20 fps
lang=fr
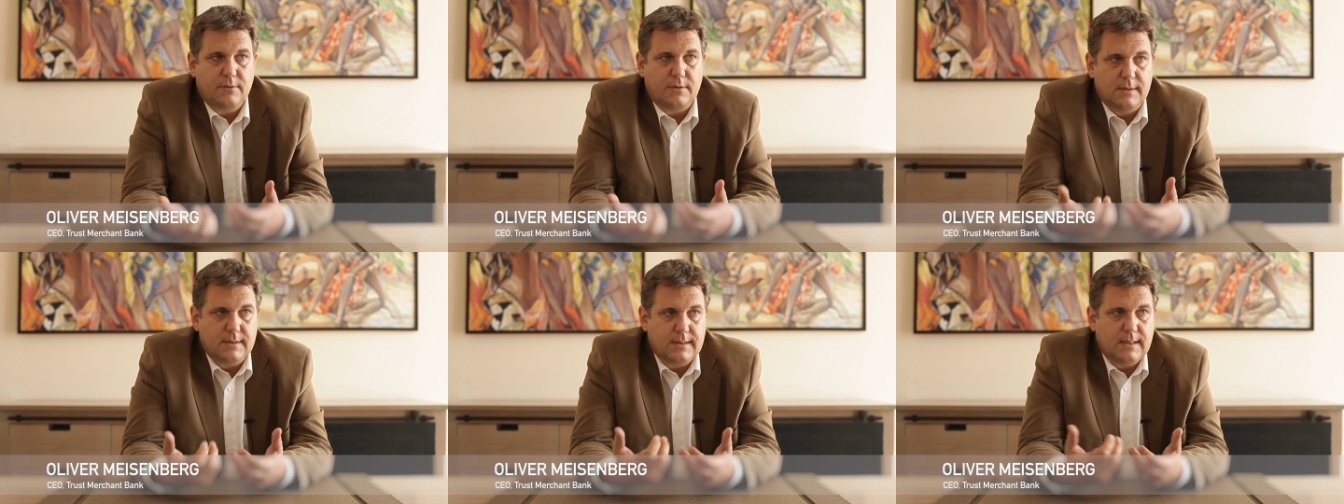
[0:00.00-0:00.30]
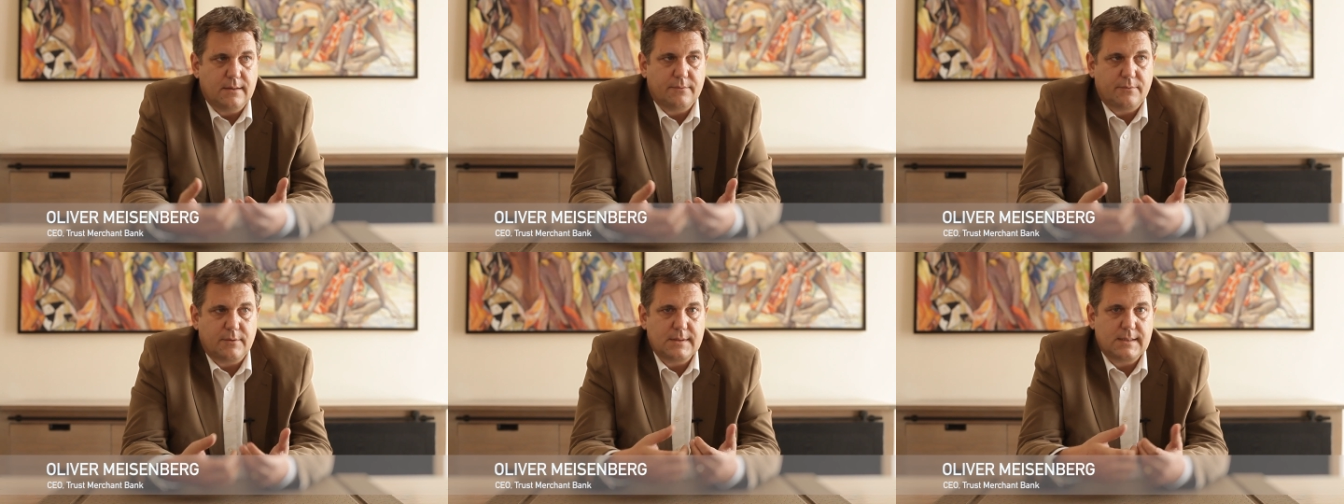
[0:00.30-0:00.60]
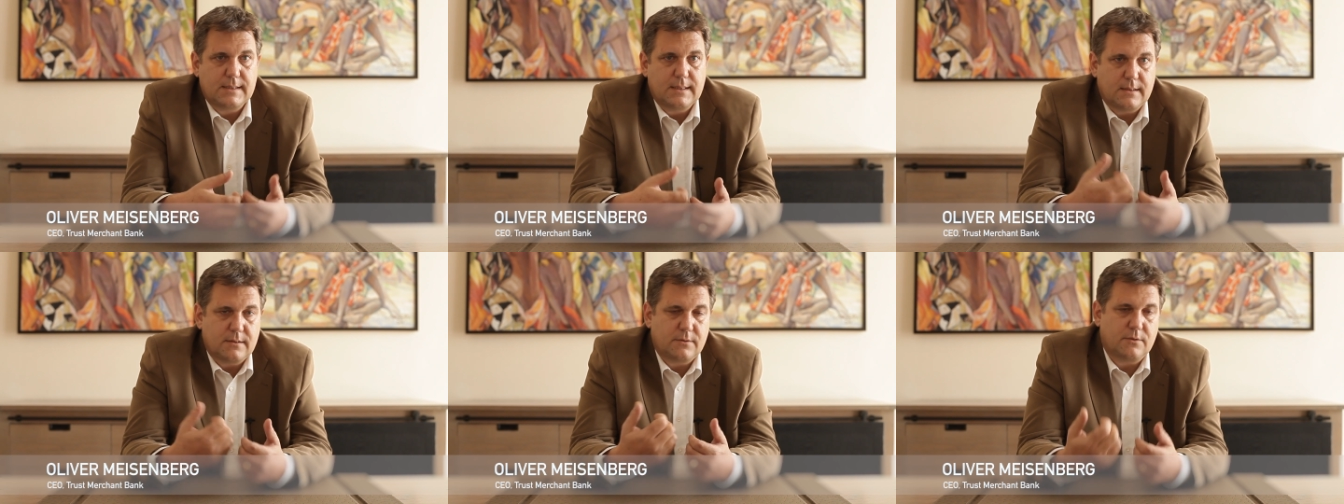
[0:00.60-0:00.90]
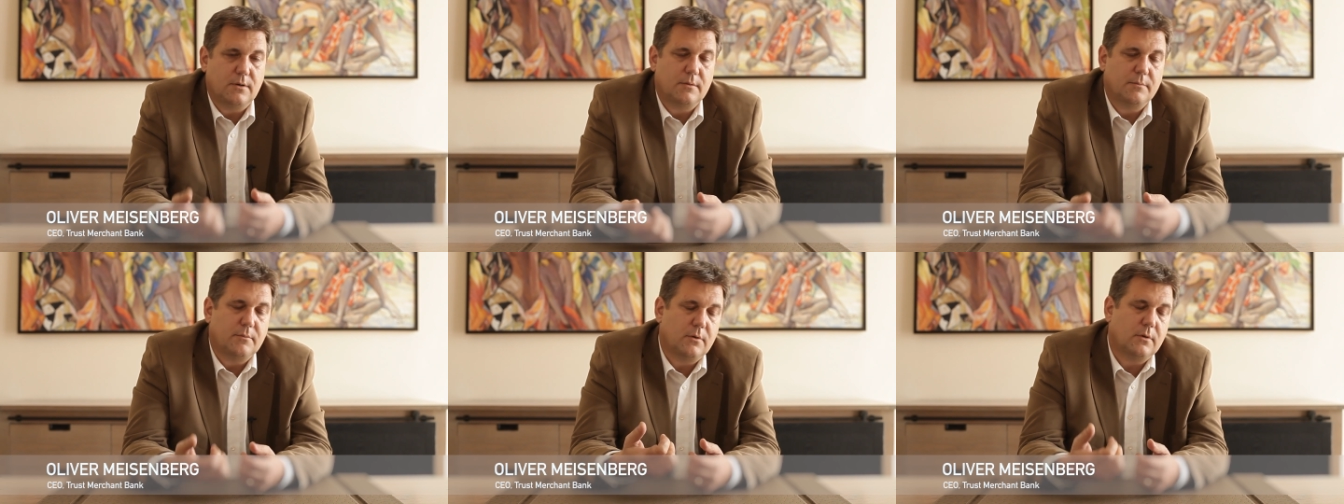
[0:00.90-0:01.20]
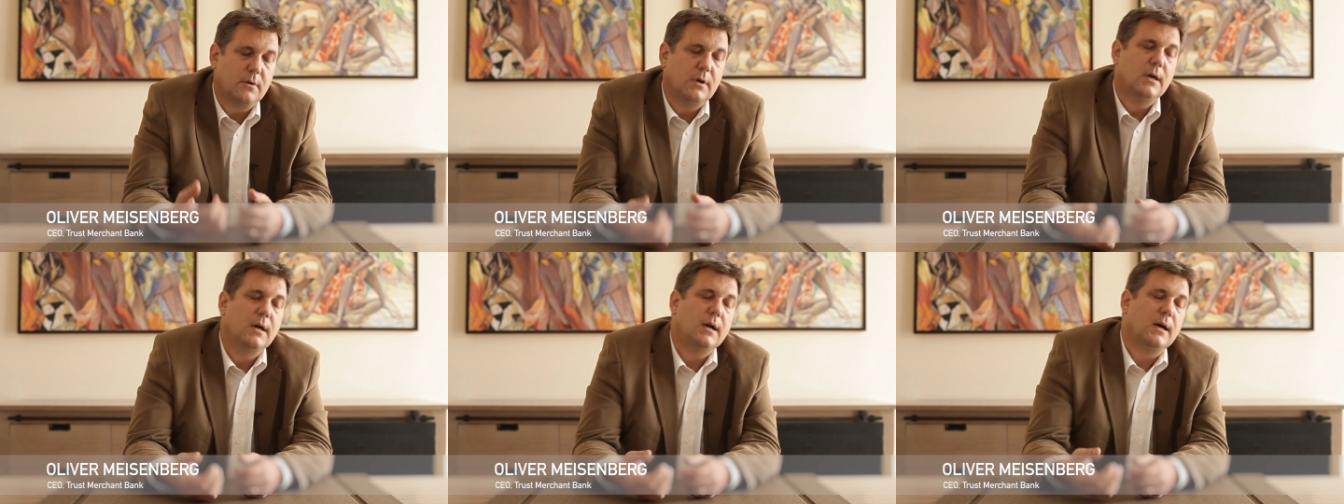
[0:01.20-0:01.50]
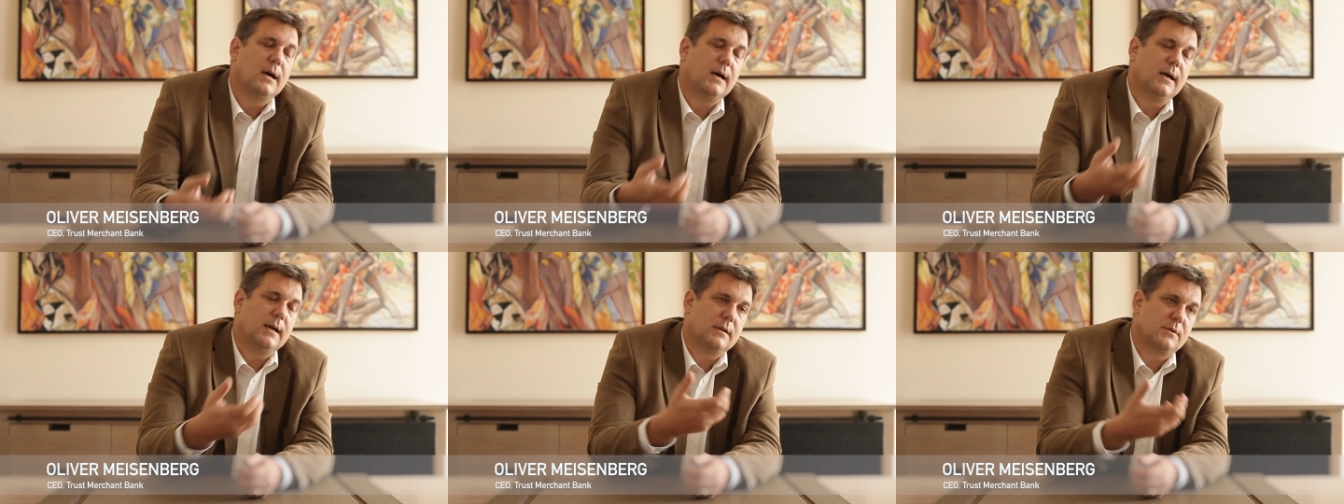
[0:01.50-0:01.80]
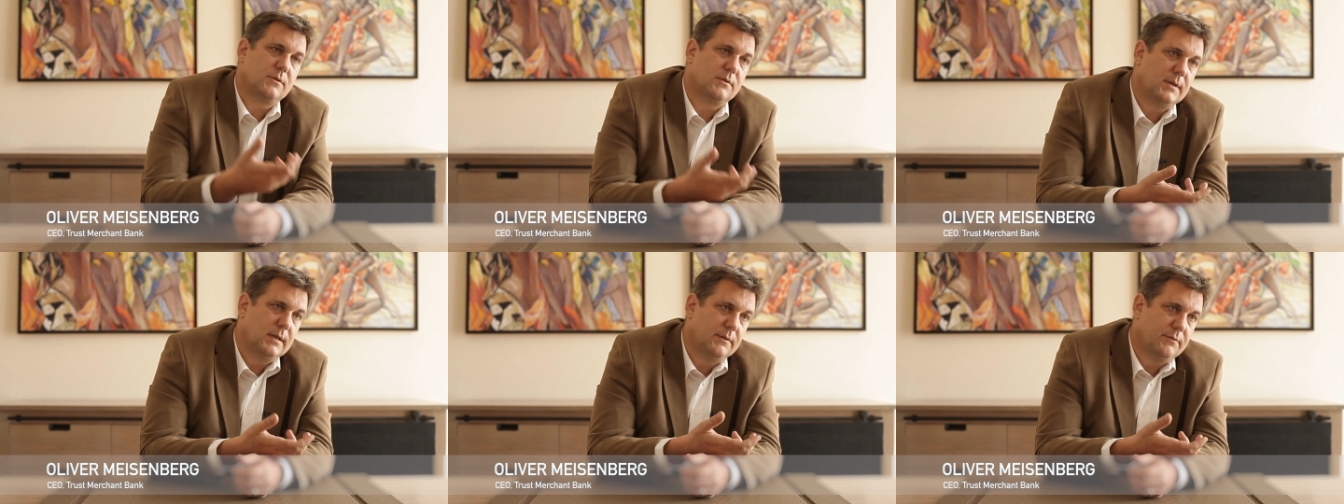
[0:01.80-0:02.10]
Le téléphone sert seulement à
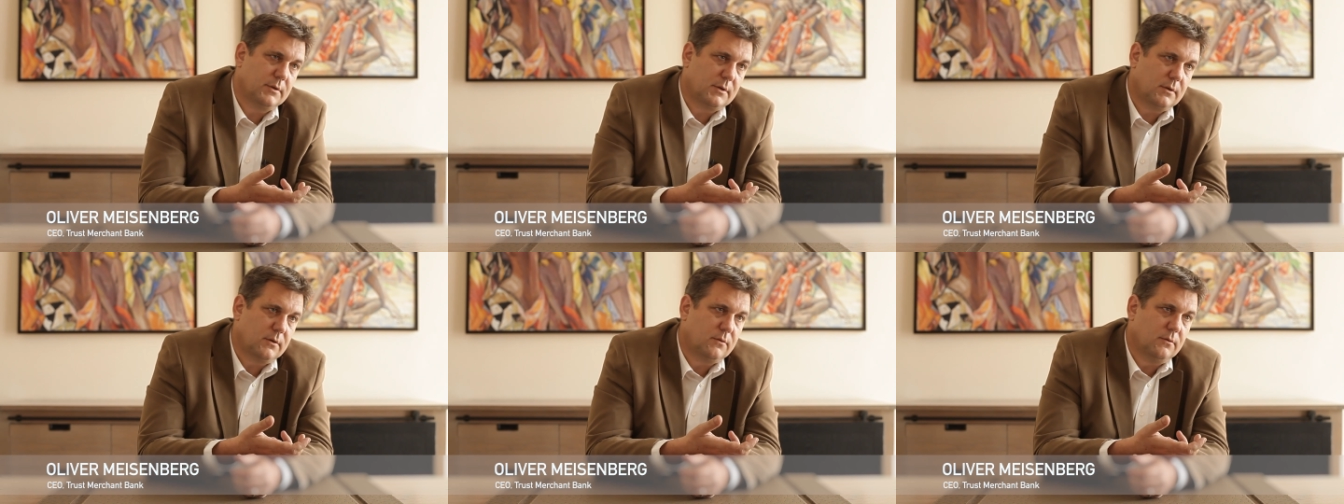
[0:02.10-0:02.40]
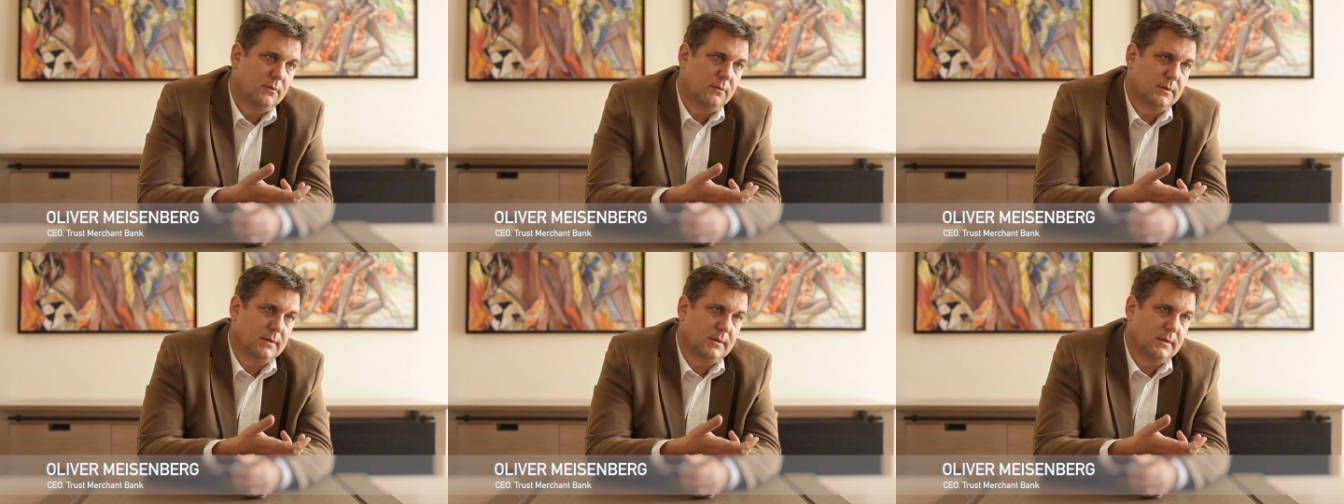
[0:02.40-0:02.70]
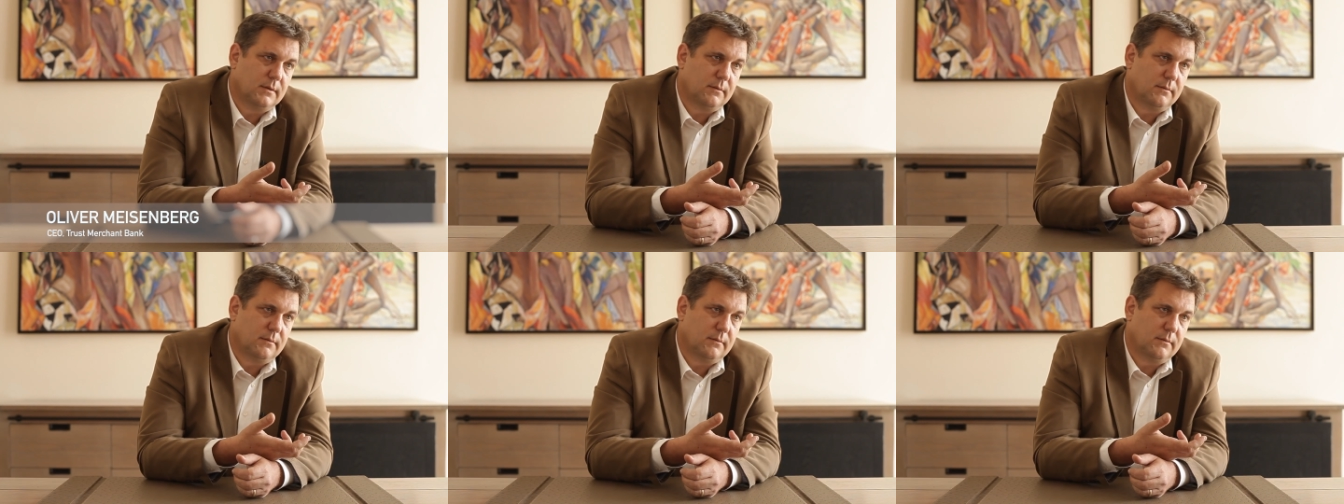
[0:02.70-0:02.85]
actionner votre compte.